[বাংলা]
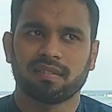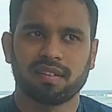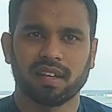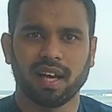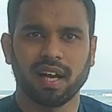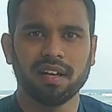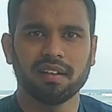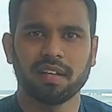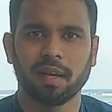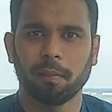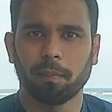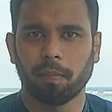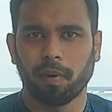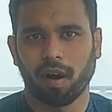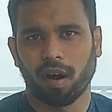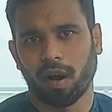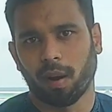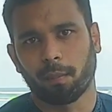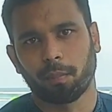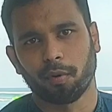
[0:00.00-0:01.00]
সেকেন্ড যে
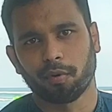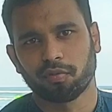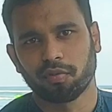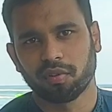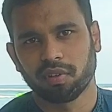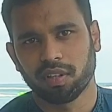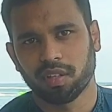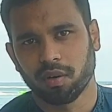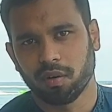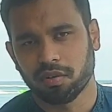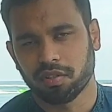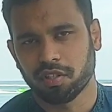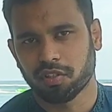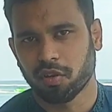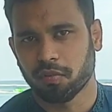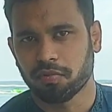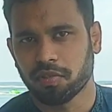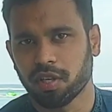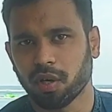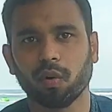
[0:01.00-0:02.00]
প্রস্তুতিটি হচ্ছে
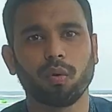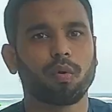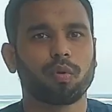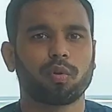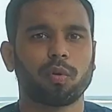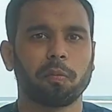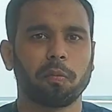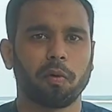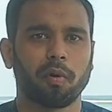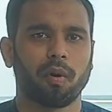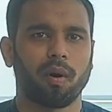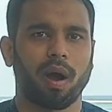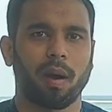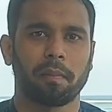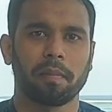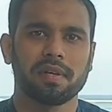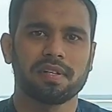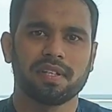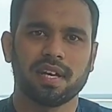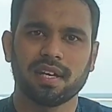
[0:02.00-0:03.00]
সবচেয়ে গুরুত্বপূর্ণ
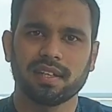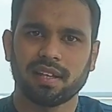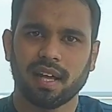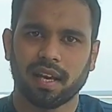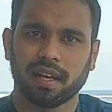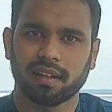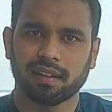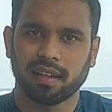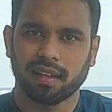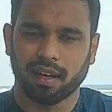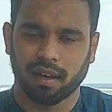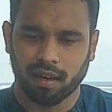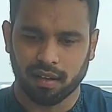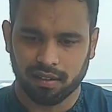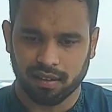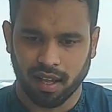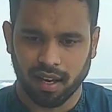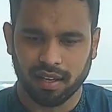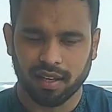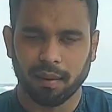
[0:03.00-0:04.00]
আপনি যেই তারিখ থেকে
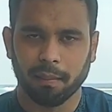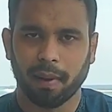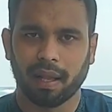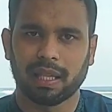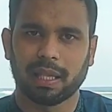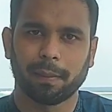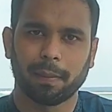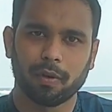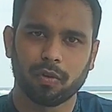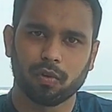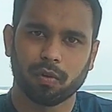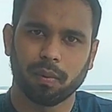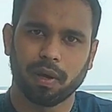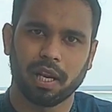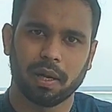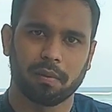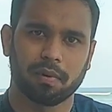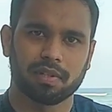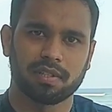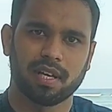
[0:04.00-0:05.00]
তারিখে মালদ্বীপে
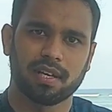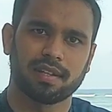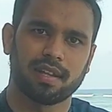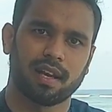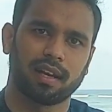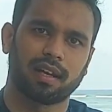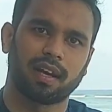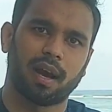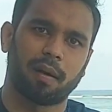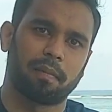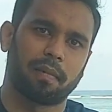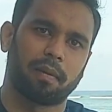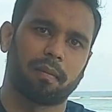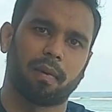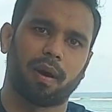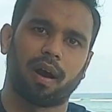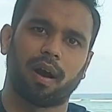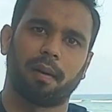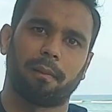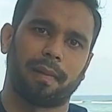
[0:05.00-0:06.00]
ঢুকবেন এবং যেই তারিখে আপনি
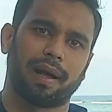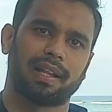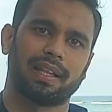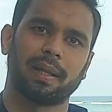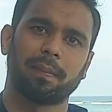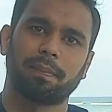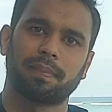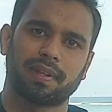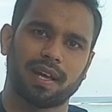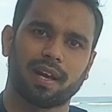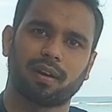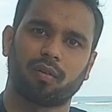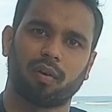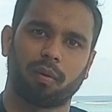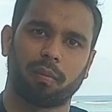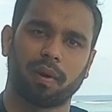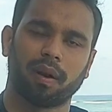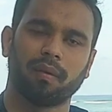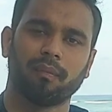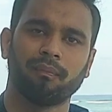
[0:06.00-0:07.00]
মালদ্বীপ ত্যাগ
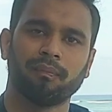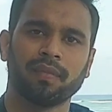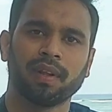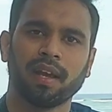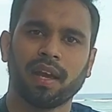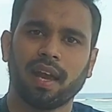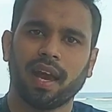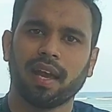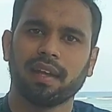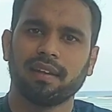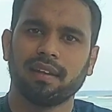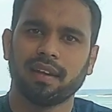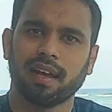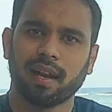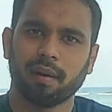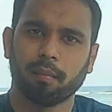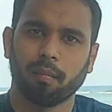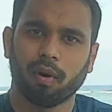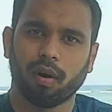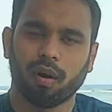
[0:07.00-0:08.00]
করবেন এই
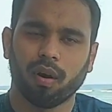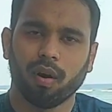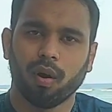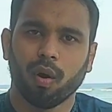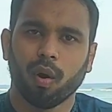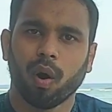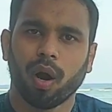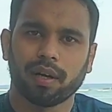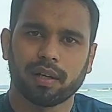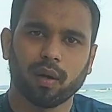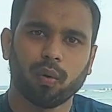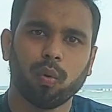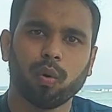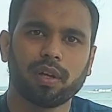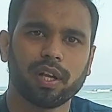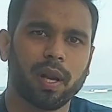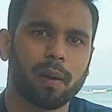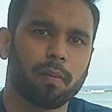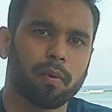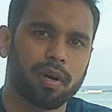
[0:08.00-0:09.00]
দিনের একটি
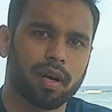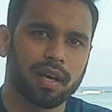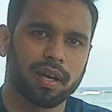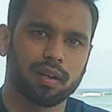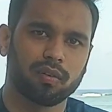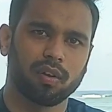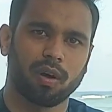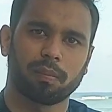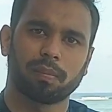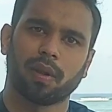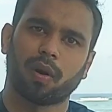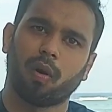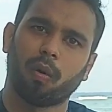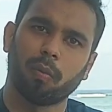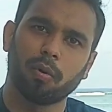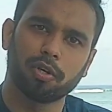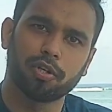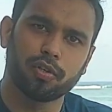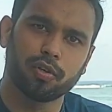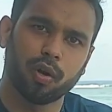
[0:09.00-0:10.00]
হোটেল বুকিং কিন্তু আপনার
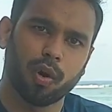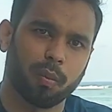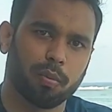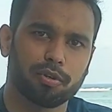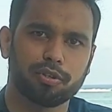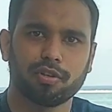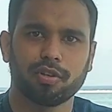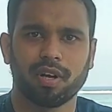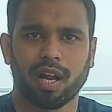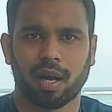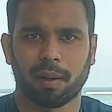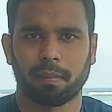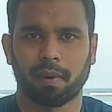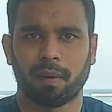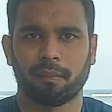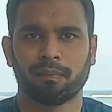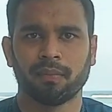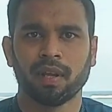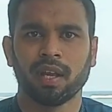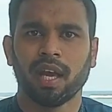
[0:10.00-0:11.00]
অবশ্যই অবশ্যই লাগবে
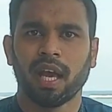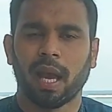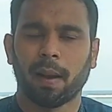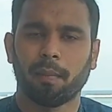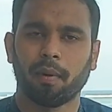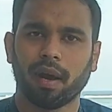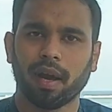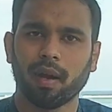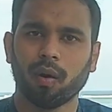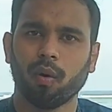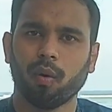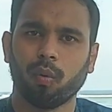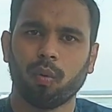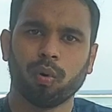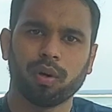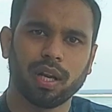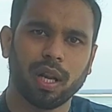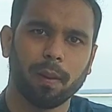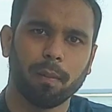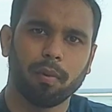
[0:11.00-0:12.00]
এবং এই
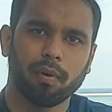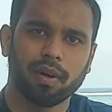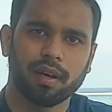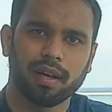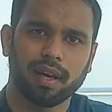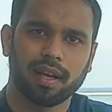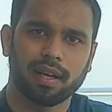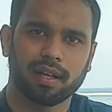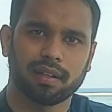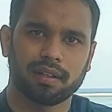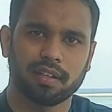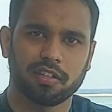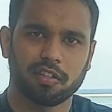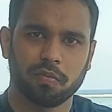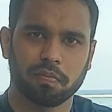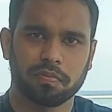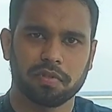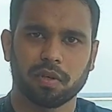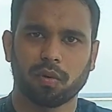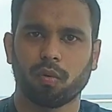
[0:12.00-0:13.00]
হোটেল বুকিংয়ের ক্ষেত্রে
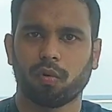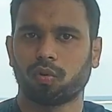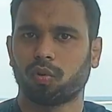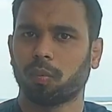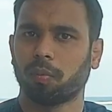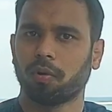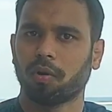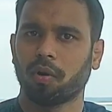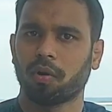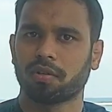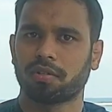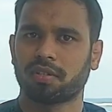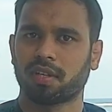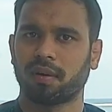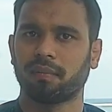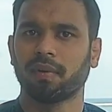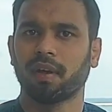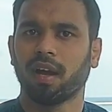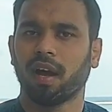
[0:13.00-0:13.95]
সবচেয়ে গুরুত্বপূর্ণ হচ্ছে